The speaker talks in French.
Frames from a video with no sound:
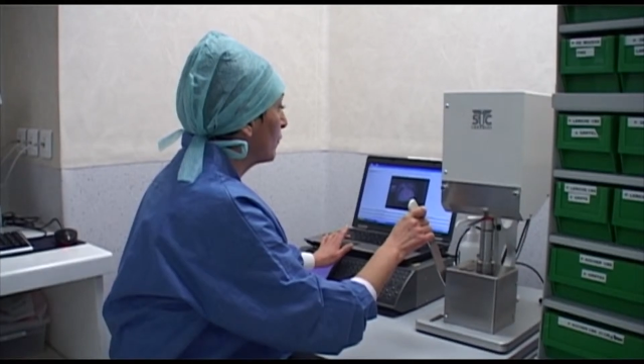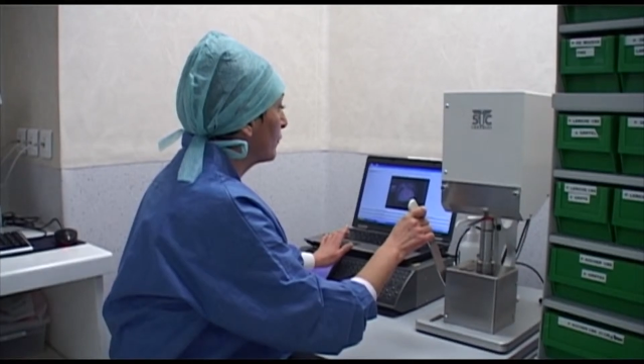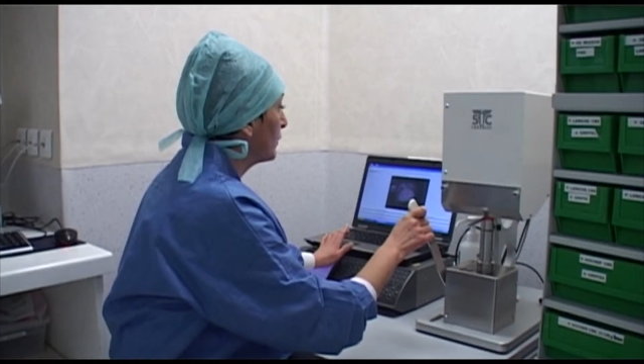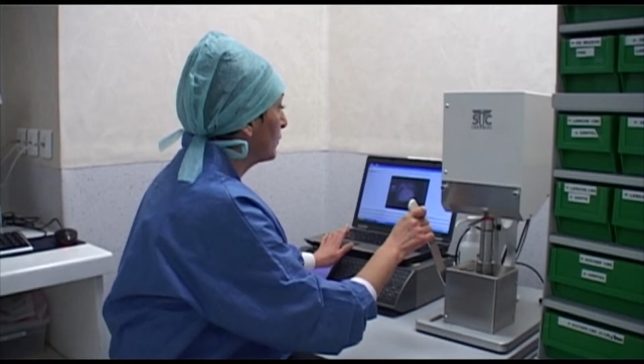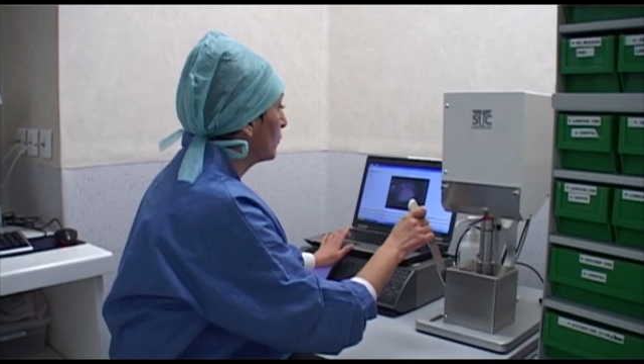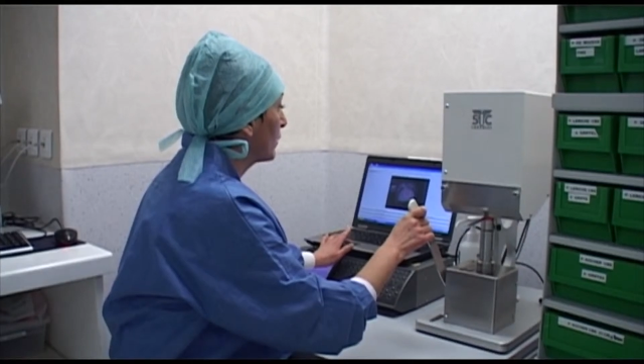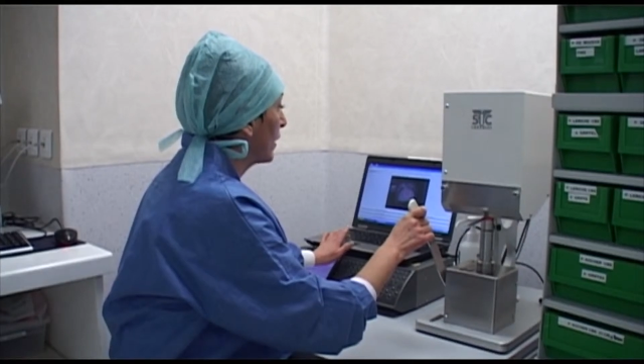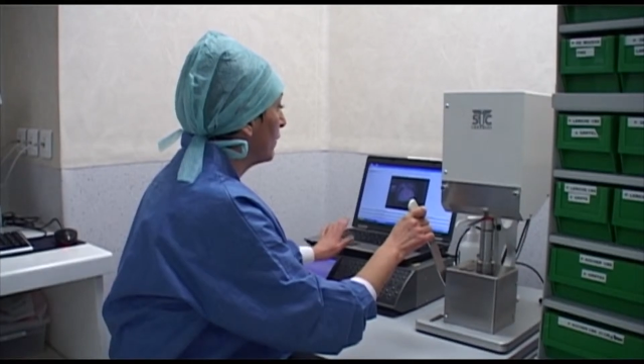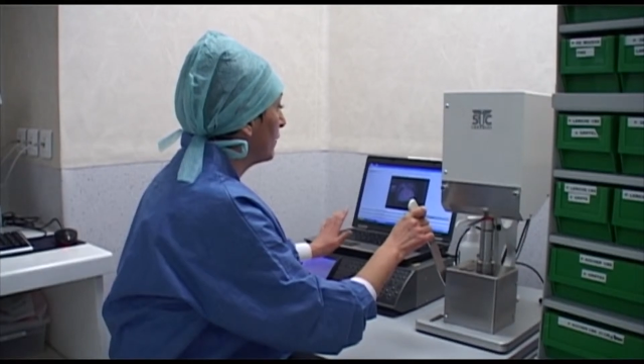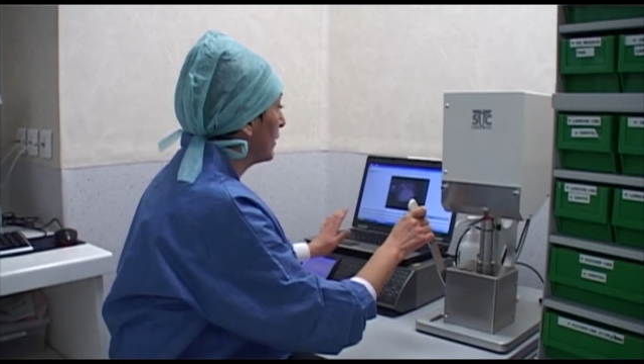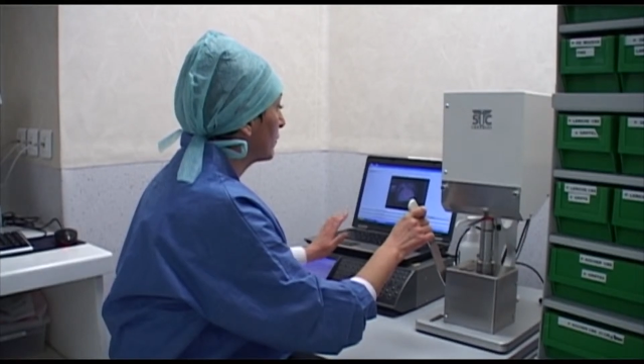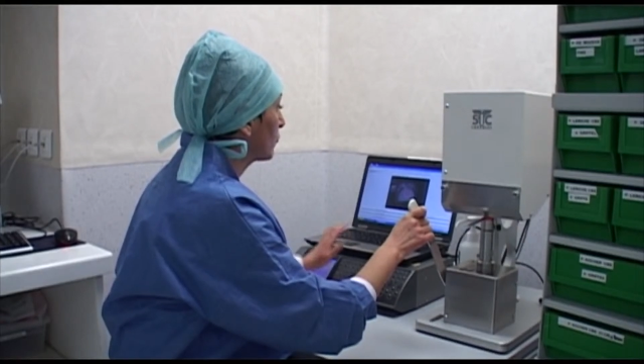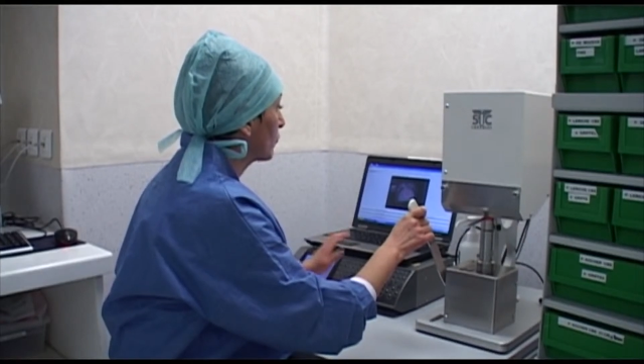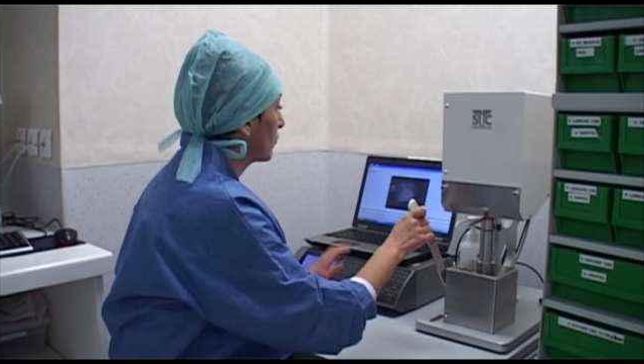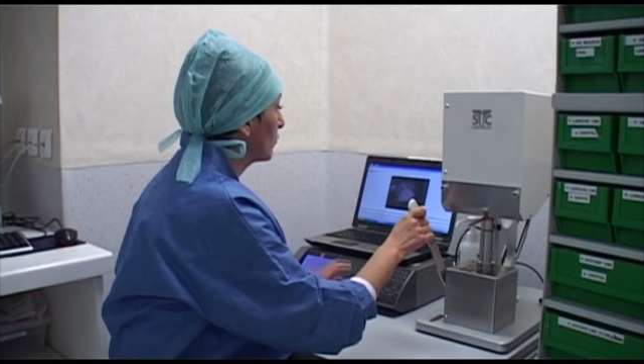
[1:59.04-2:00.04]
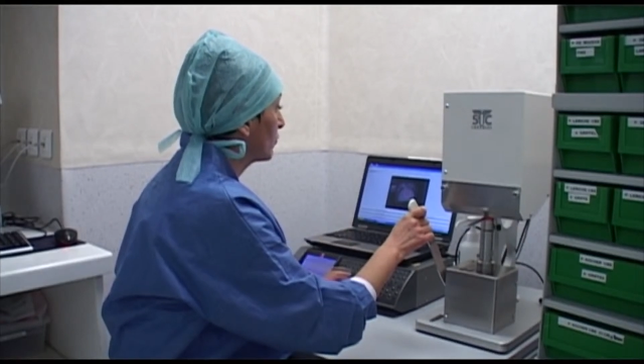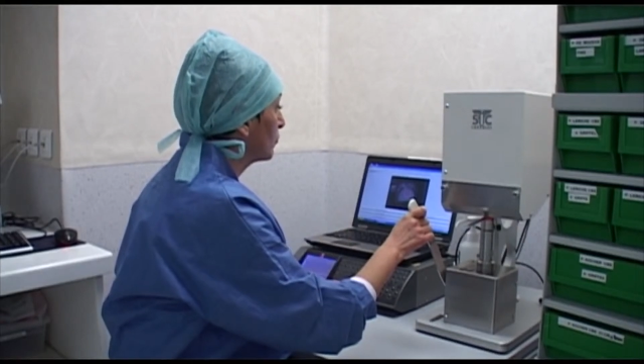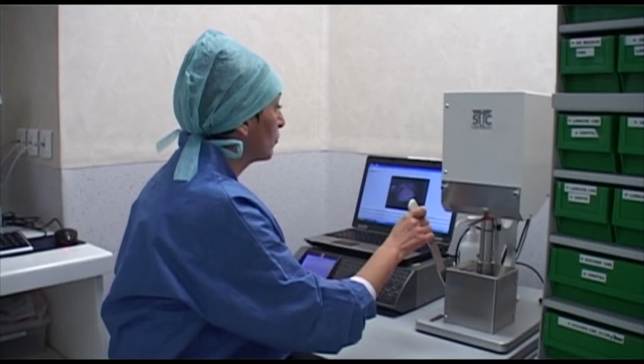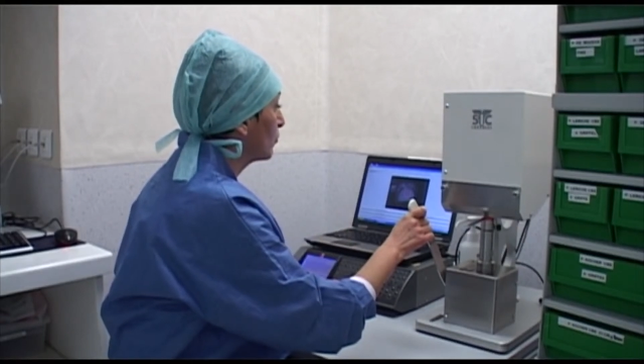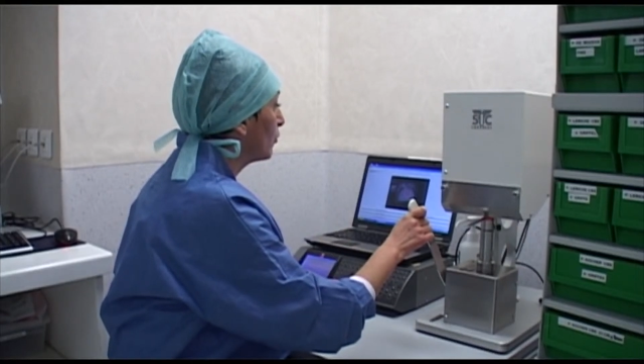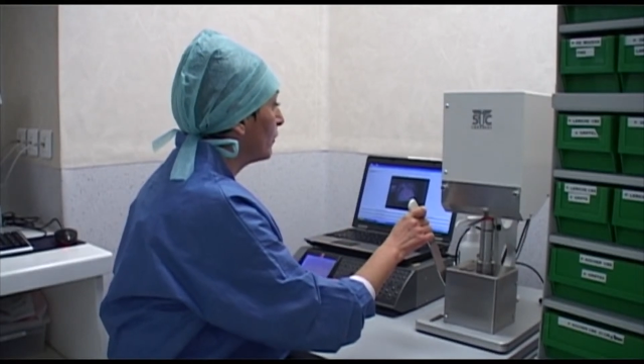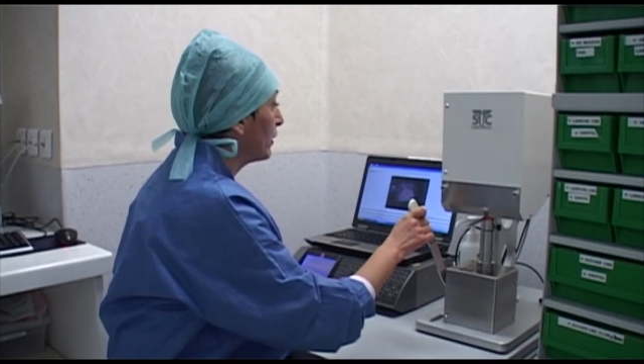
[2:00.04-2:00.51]
en fait le gravage.
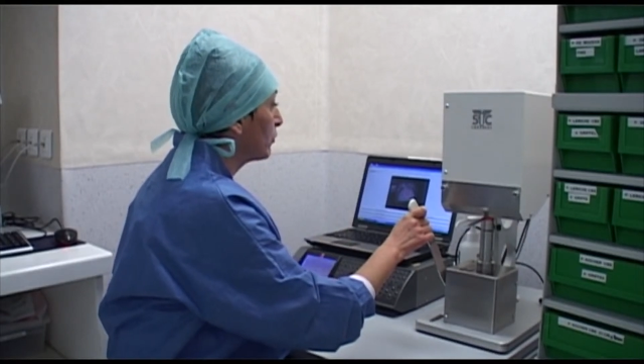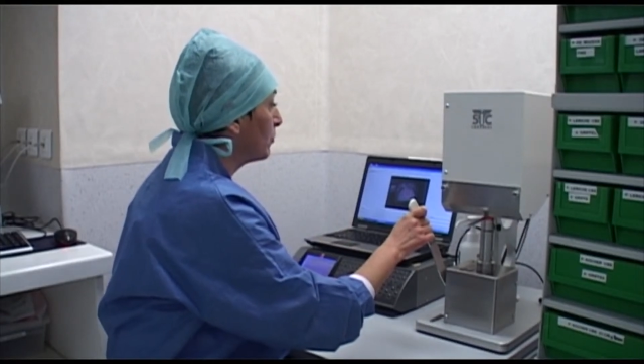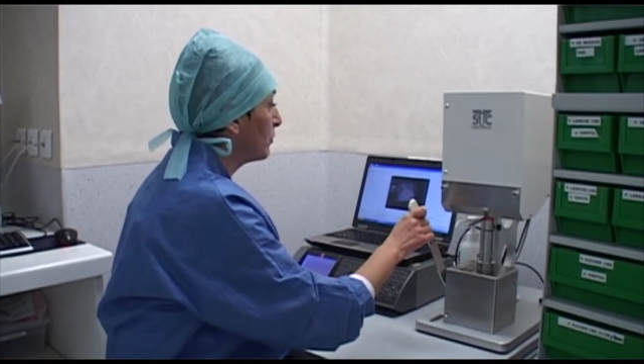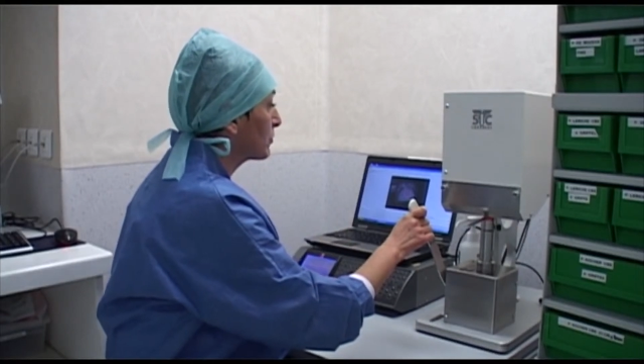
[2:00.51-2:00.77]
Donc on va